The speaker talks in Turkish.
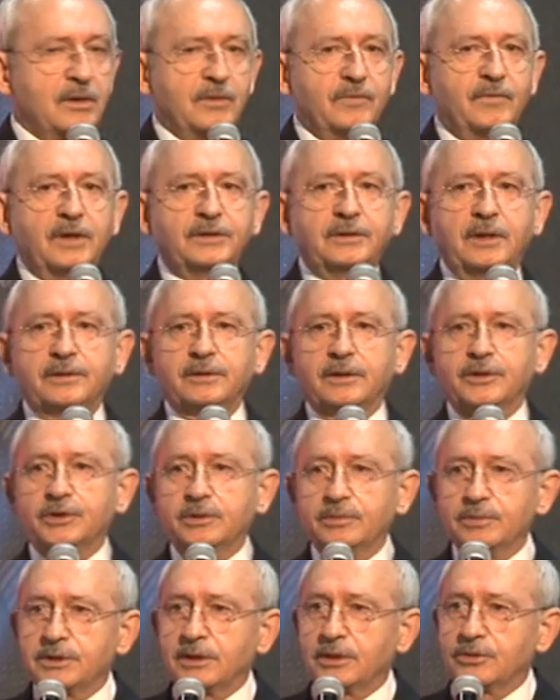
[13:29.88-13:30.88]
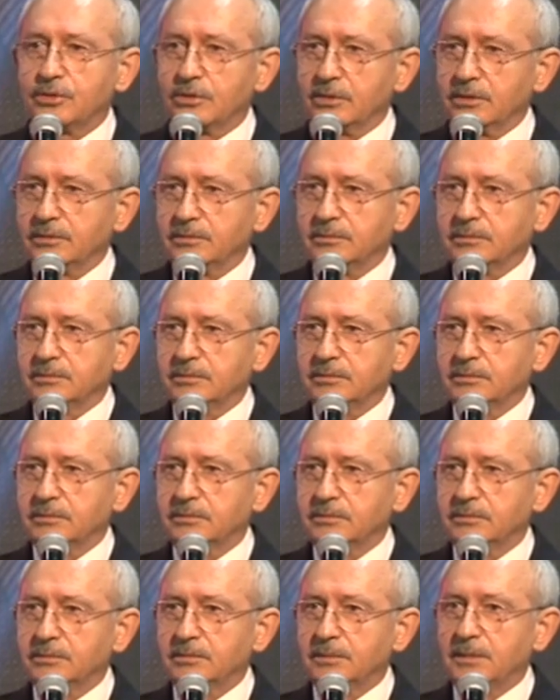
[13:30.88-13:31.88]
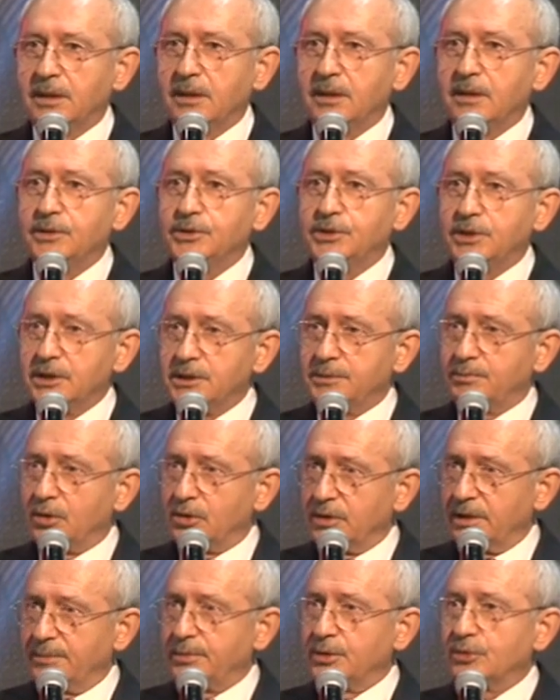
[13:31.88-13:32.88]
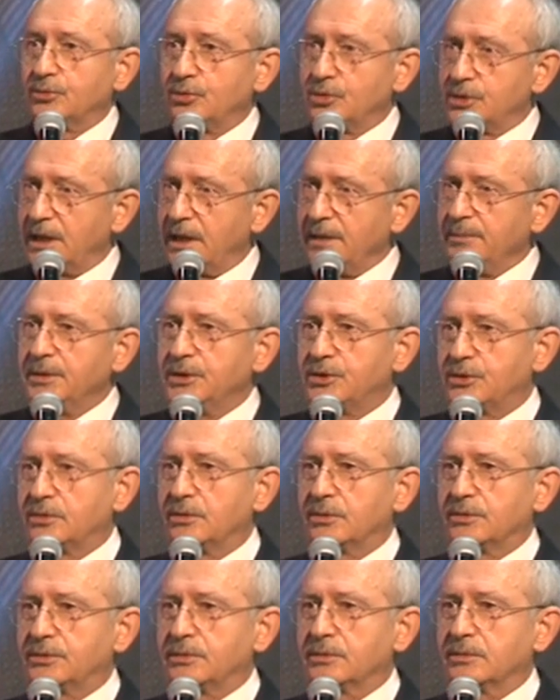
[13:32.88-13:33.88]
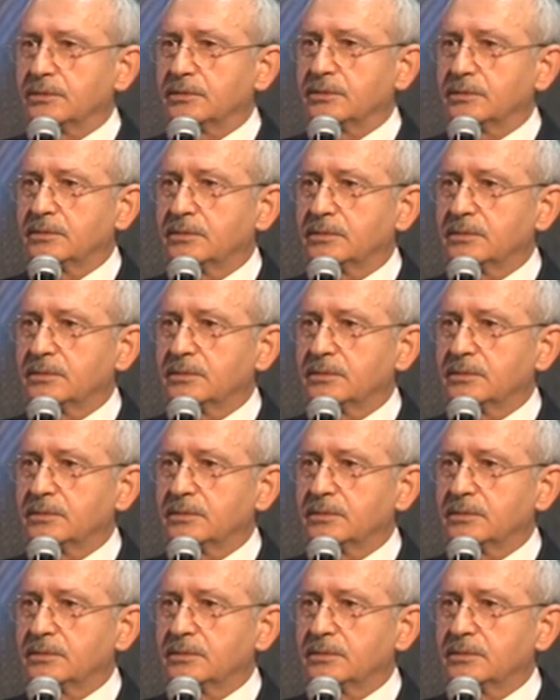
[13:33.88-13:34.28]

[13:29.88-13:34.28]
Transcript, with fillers: Vatandaşımıza sorun. Siz böyle bir düzen mi istiyorsunuz?